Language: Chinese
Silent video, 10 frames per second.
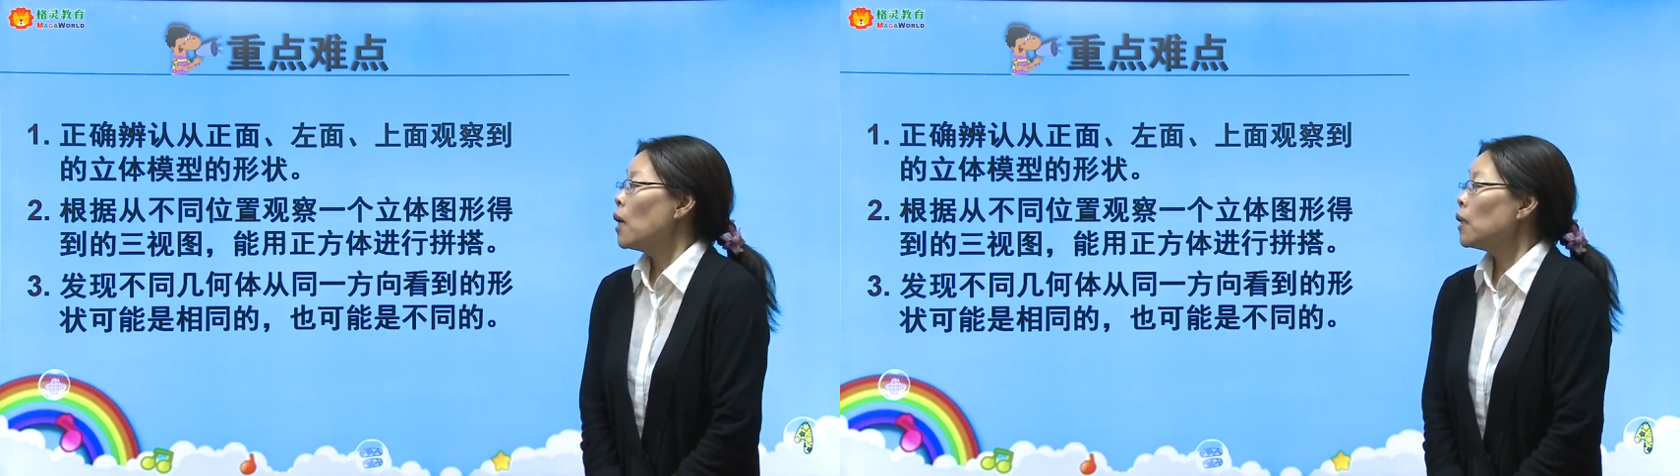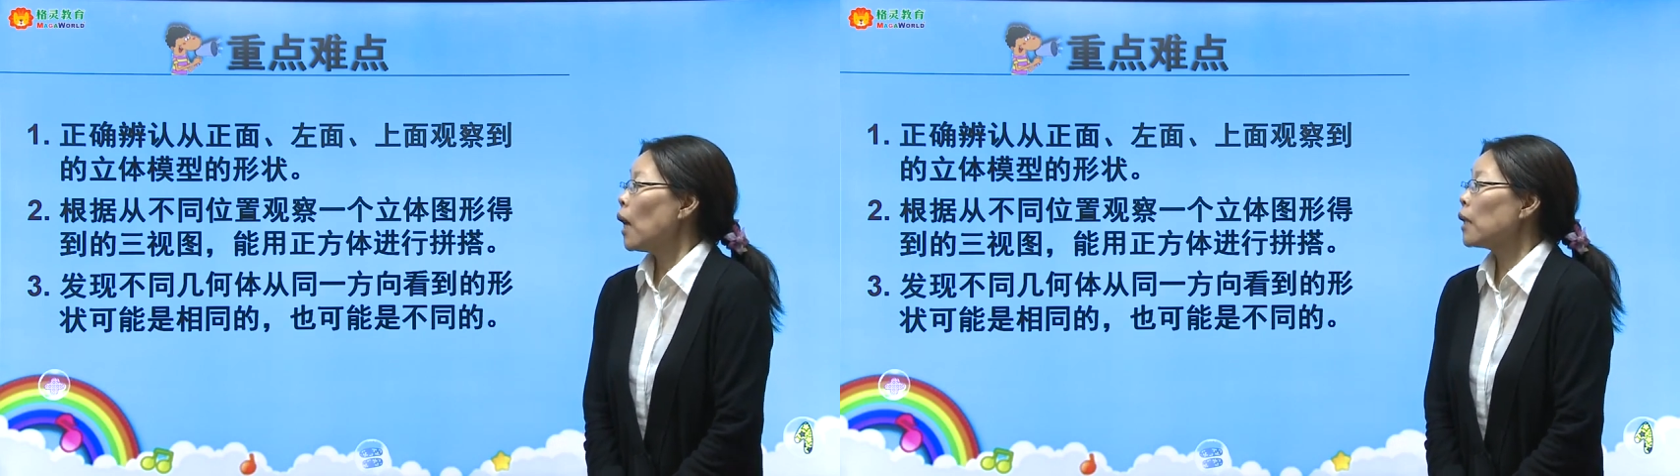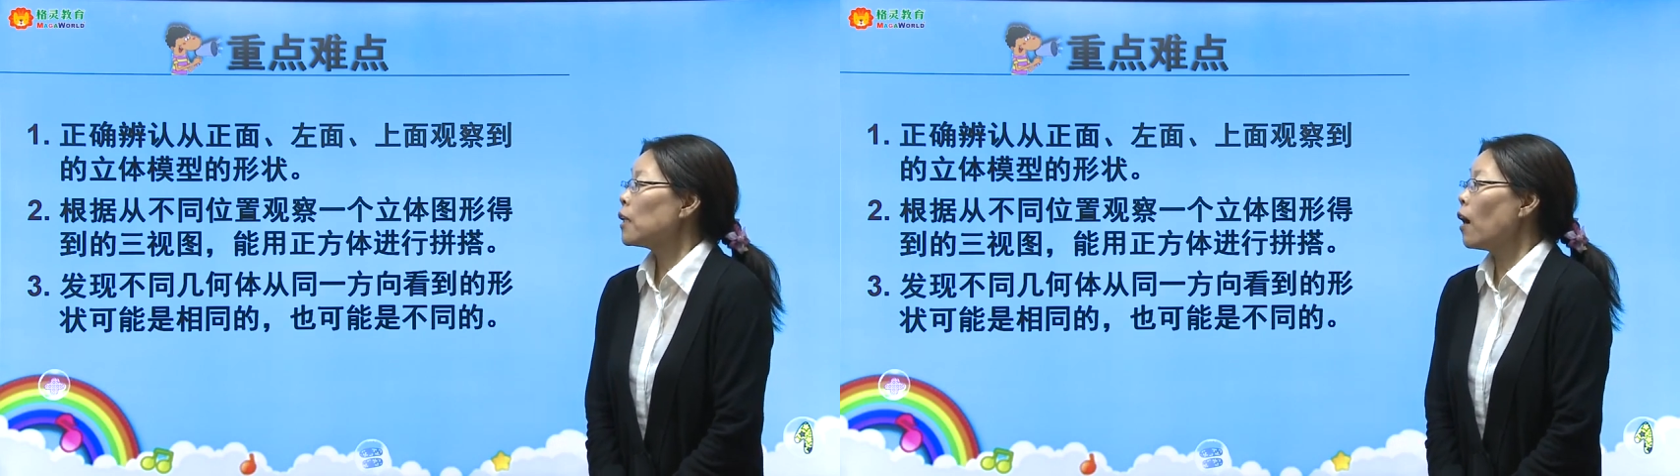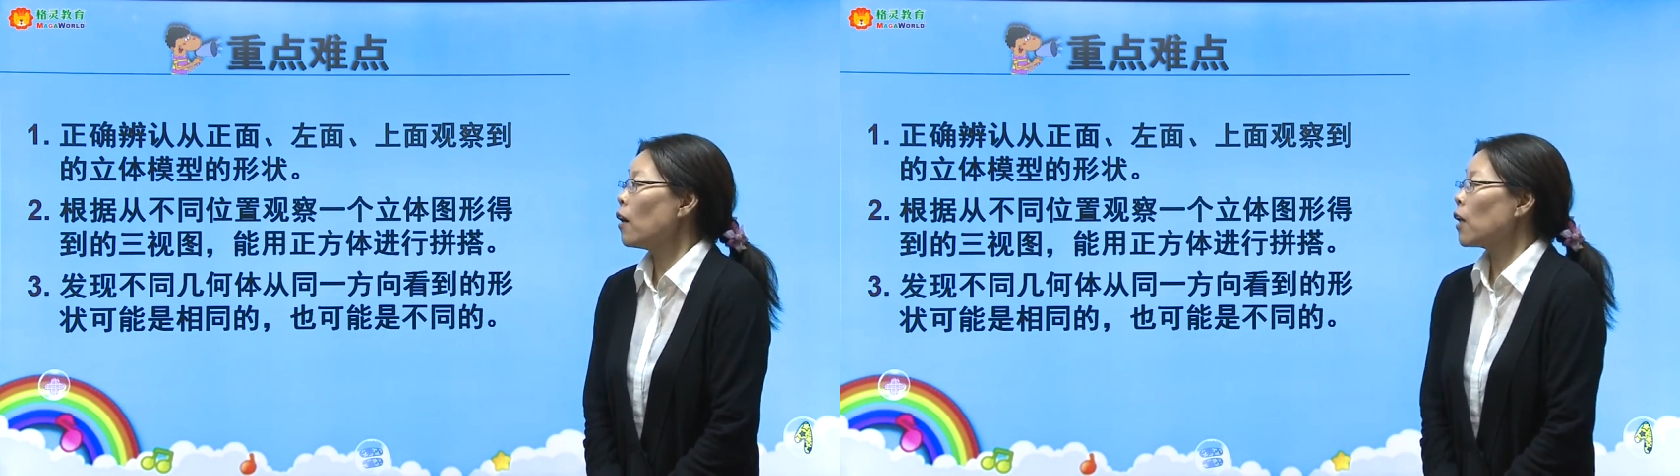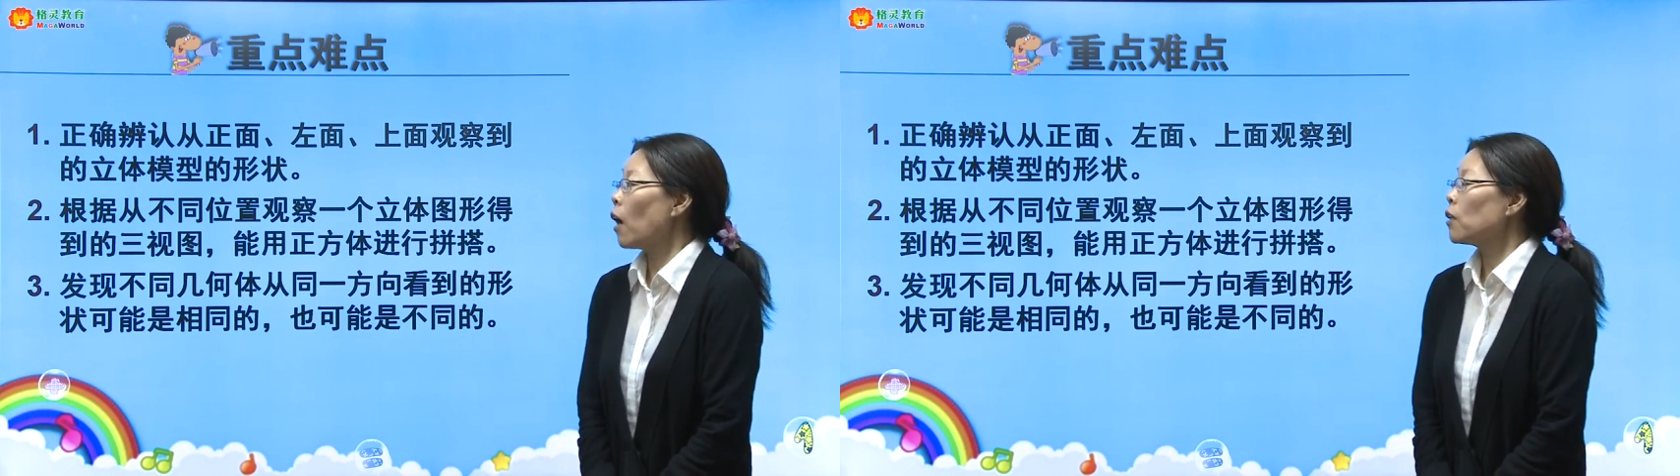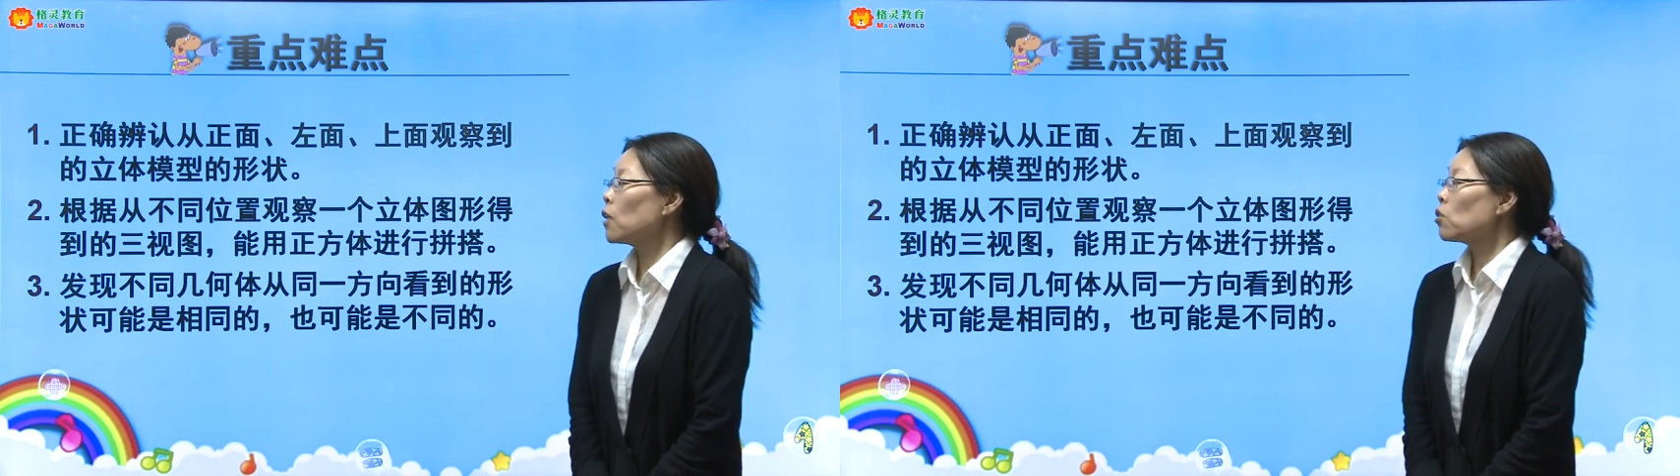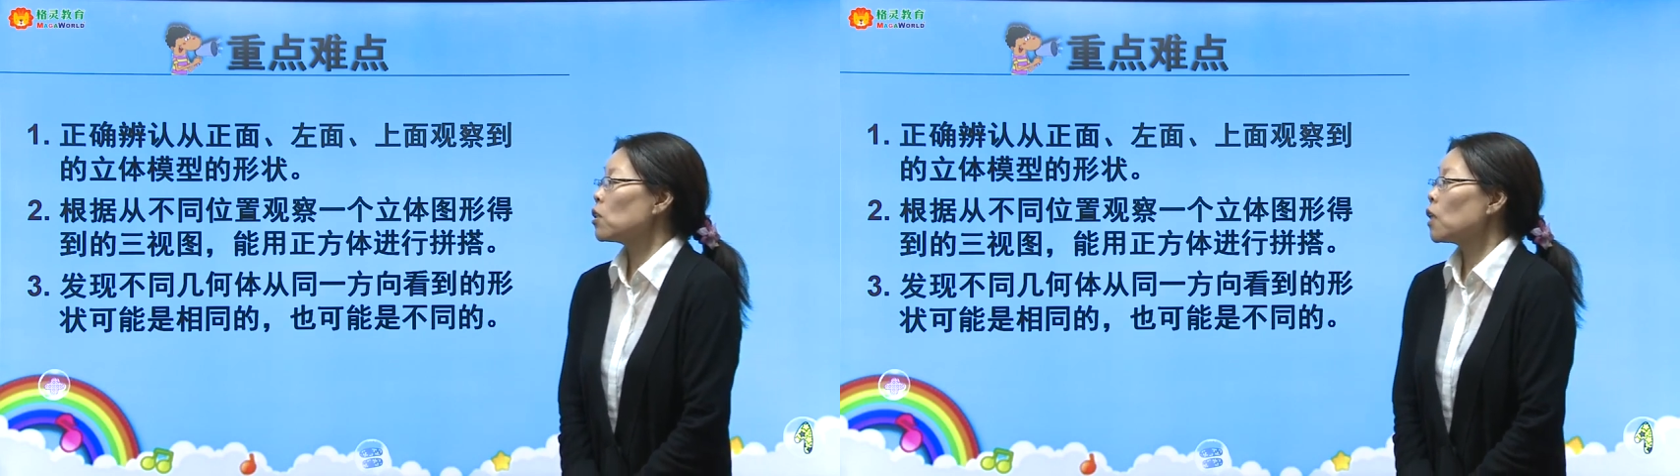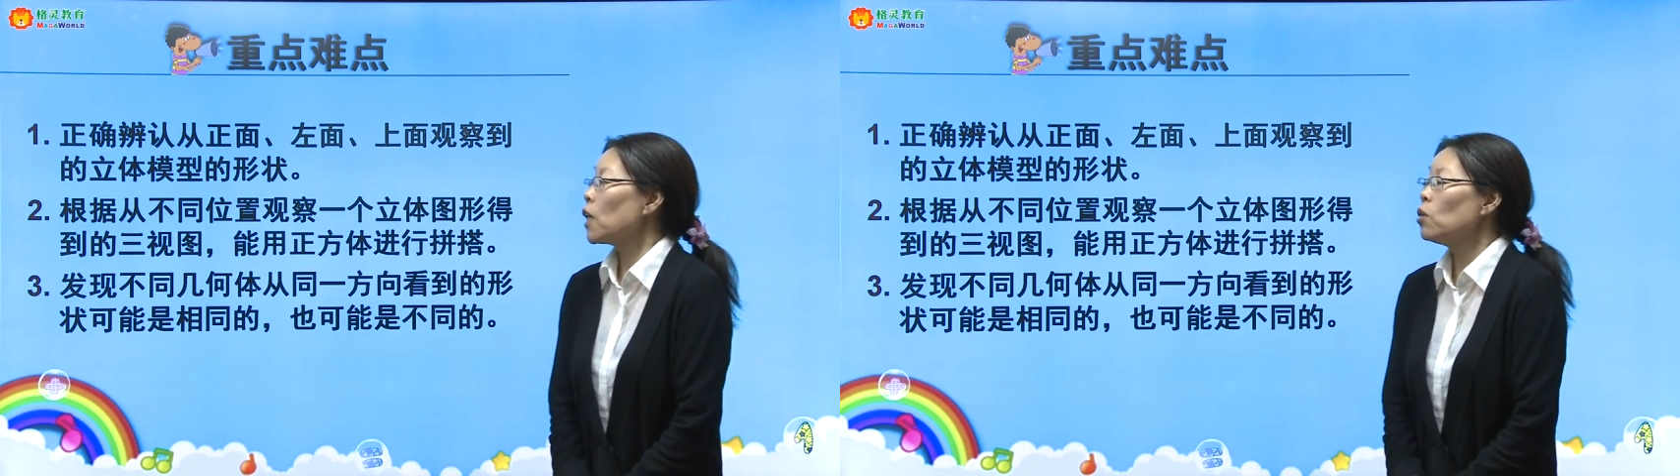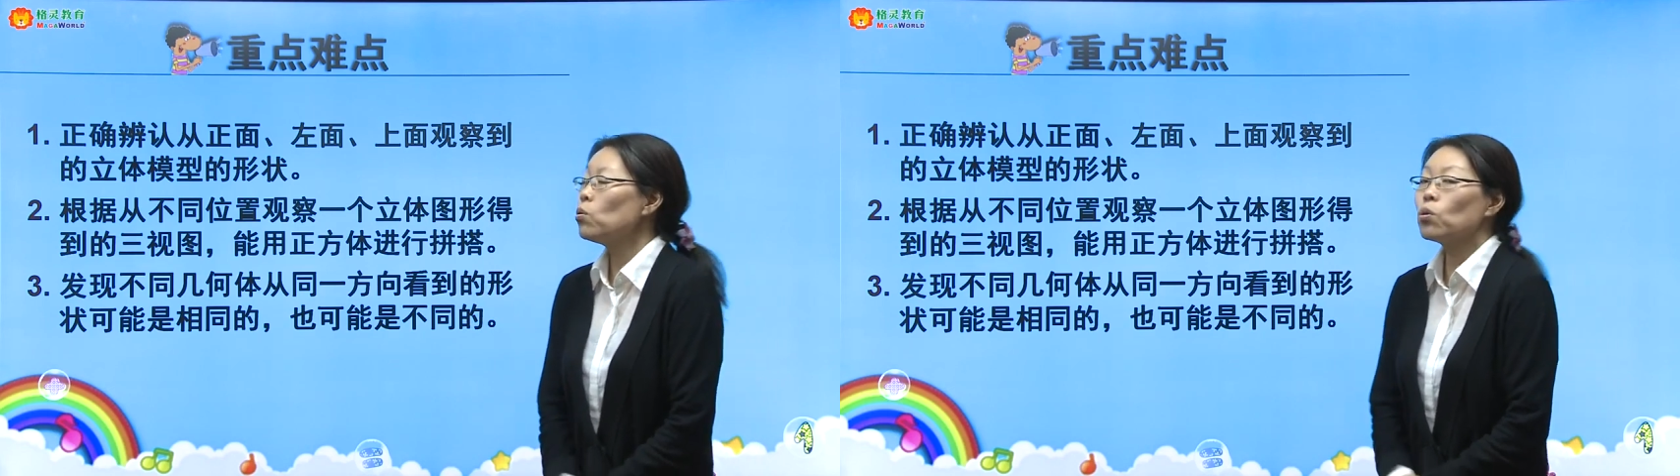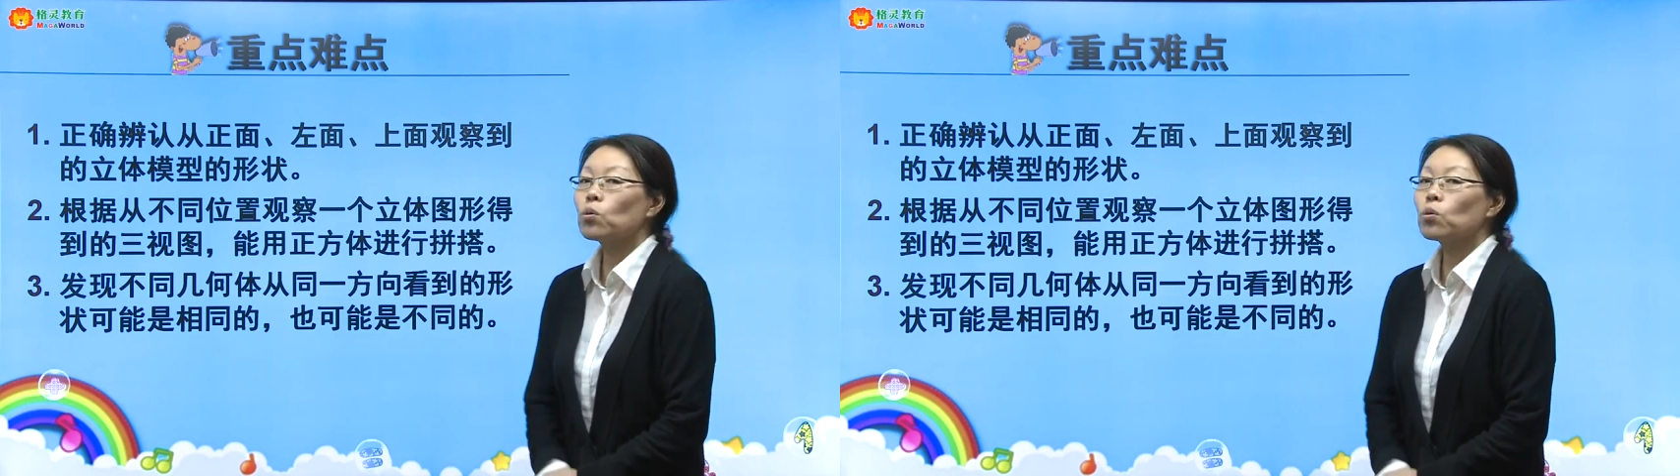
那第二条呢，就是根据